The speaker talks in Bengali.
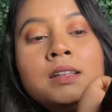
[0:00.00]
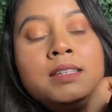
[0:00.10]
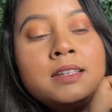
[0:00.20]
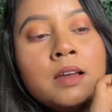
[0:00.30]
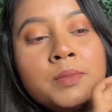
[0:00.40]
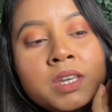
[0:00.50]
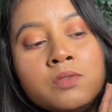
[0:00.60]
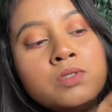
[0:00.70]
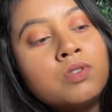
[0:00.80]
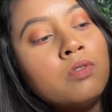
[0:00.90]
যেটা আমি
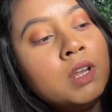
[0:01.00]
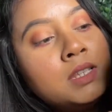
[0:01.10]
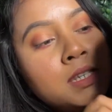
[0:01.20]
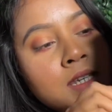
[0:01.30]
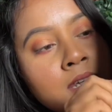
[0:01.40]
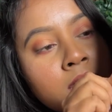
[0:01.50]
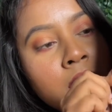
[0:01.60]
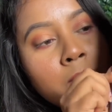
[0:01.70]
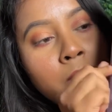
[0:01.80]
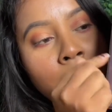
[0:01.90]
ইউজ করেছি
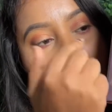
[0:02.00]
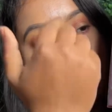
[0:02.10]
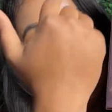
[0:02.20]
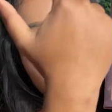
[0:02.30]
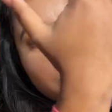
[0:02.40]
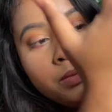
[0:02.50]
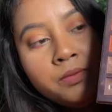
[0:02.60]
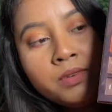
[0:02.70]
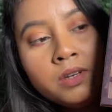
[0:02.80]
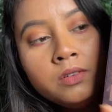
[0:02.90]
আমার
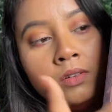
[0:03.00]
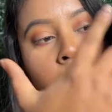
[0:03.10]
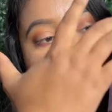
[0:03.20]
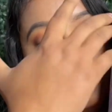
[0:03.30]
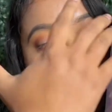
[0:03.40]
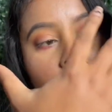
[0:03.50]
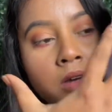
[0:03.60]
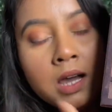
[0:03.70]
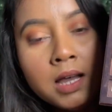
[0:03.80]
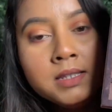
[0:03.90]
বিভিন্ন
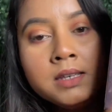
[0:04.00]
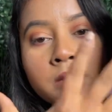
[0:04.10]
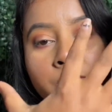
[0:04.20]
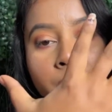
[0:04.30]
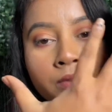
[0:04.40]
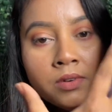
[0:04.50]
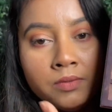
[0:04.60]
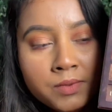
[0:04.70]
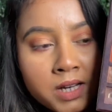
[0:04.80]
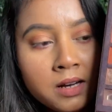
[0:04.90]
কাজে বিভিন্ন
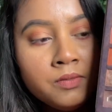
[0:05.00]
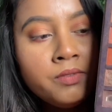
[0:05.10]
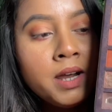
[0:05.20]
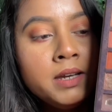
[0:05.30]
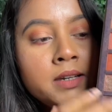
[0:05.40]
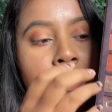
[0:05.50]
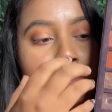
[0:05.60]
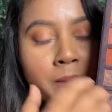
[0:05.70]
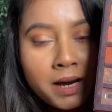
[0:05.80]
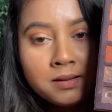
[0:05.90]
রিয়েল ব্রাইডে
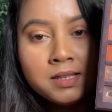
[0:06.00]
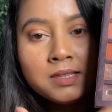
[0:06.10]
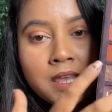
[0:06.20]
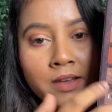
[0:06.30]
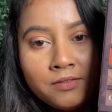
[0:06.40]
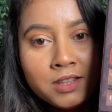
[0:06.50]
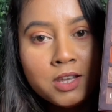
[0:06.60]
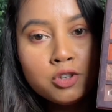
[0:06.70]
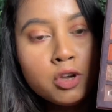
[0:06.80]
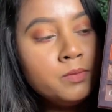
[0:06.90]
প্র্যাকটিসে এভরিদিন
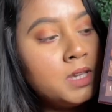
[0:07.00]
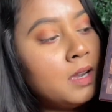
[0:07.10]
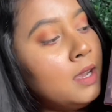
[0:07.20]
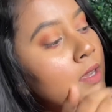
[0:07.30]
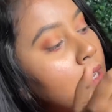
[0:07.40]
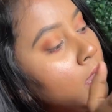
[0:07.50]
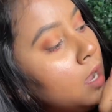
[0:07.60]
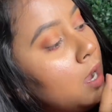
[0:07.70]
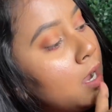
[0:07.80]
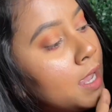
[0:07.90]
সব জায়গায়
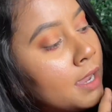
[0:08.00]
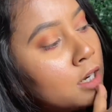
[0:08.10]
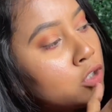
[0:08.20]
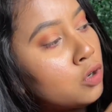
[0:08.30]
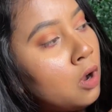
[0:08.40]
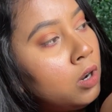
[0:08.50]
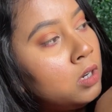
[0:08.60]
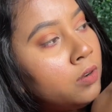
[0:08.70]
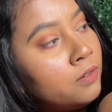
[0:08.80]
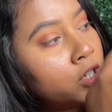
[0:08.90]
এখানে অল
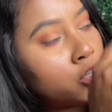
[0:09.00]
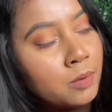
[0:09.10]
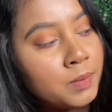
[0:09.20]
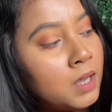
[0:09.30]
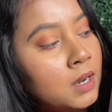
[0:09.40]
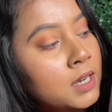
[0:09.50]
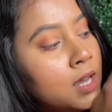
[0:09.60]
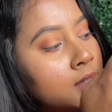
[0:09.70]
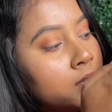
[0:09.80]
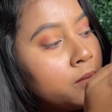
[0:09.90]
ওভার সব কালারই
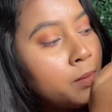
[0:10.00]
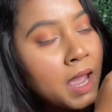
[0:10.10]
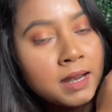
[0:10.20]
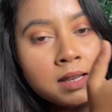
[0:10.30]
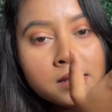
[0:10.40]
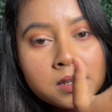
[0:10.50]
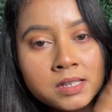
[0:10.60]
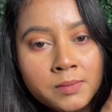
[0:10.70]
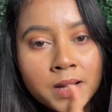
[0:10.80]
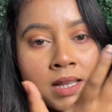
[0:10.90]
আছে ম্যাট আছে
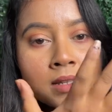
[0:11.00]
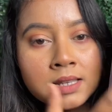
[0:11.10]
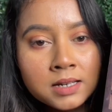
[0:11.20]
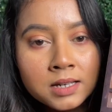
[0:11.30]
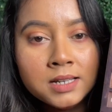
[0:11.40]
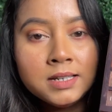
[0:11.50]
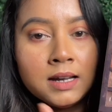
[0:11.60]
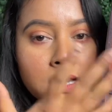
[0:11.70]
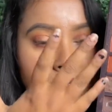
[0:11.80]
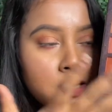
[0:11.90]
সিমারি আছে অ্যান্ড গ্লিটার
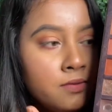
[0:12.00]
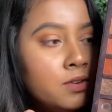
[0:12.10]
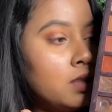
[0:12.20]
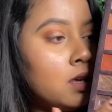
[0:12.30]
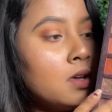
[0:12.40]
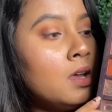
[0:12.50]
আছে এভরিথিং